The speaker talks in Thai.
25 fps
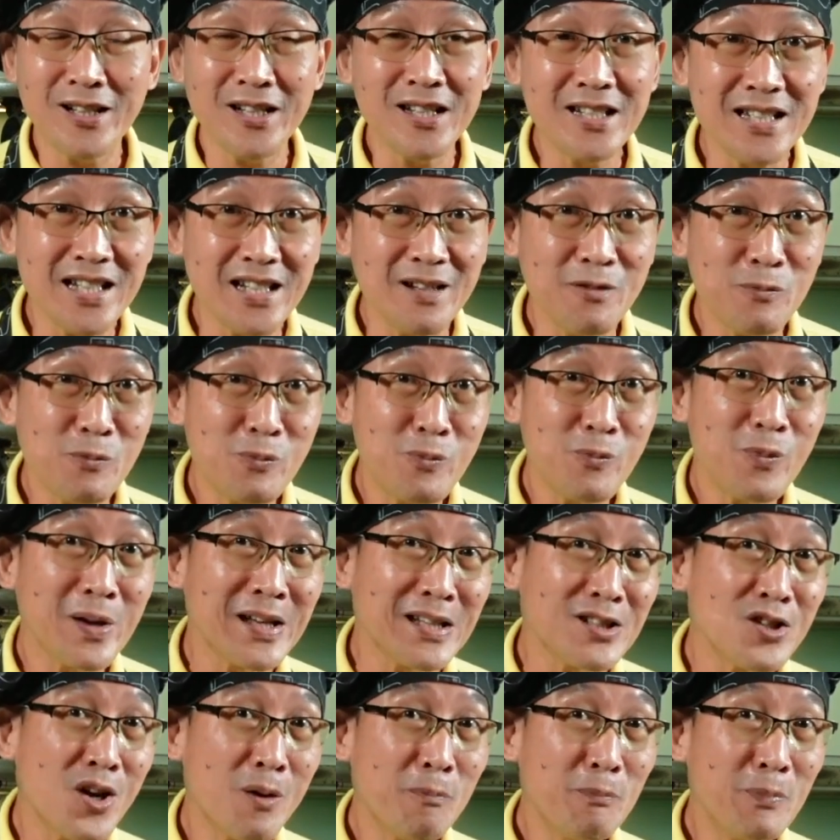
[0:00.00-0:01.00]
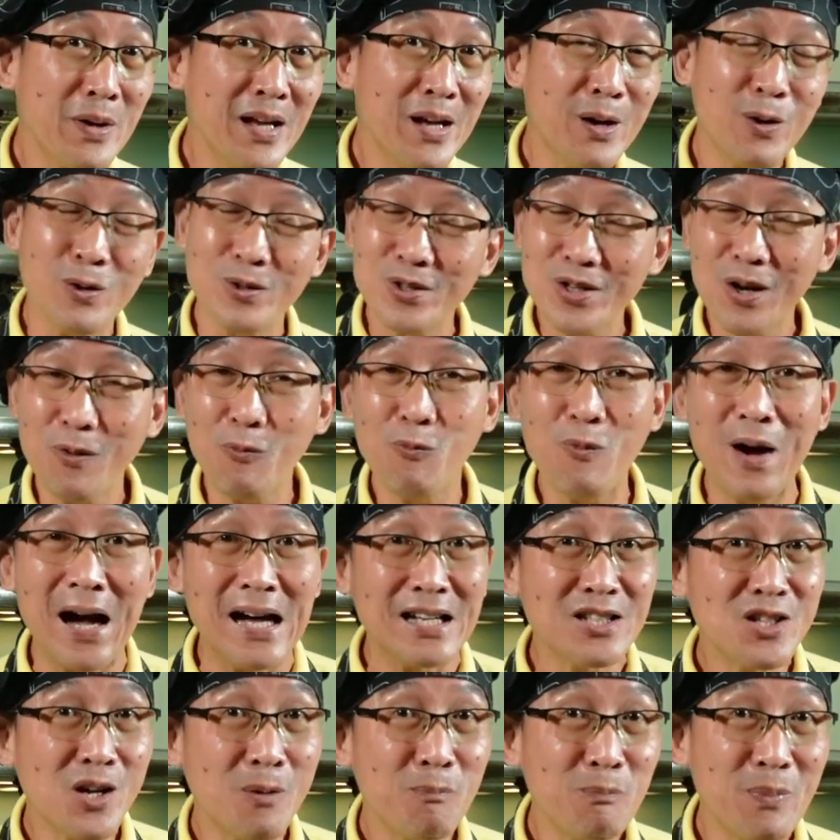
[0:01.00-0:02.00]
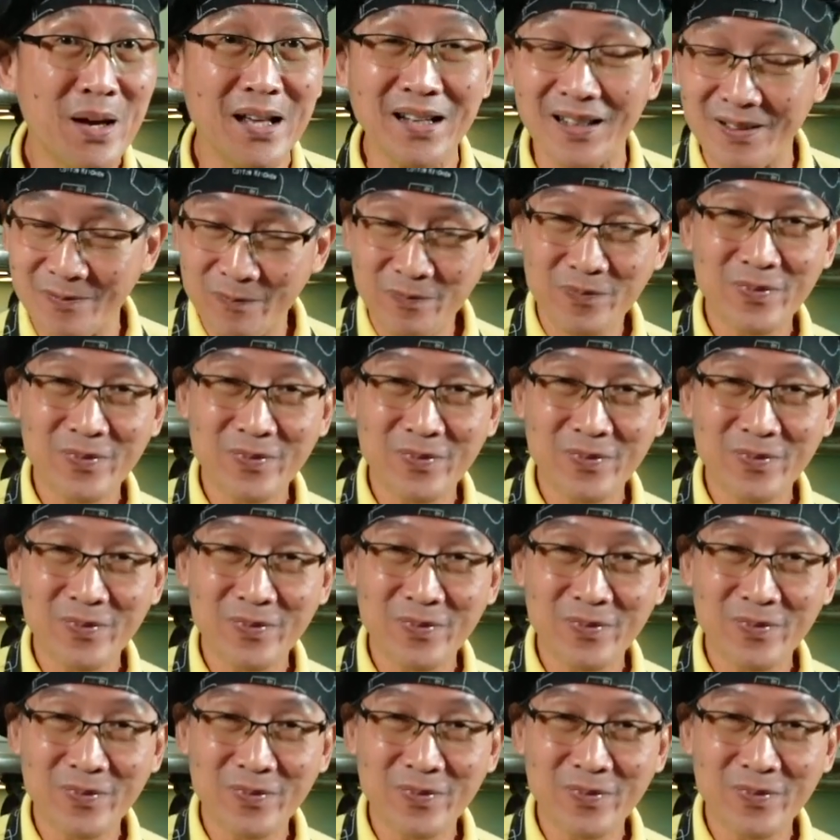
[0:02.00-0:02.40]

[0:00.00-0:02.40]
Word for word: จริงๆใครชอบเปรี้ยวชอบหวานชอบเผ็ด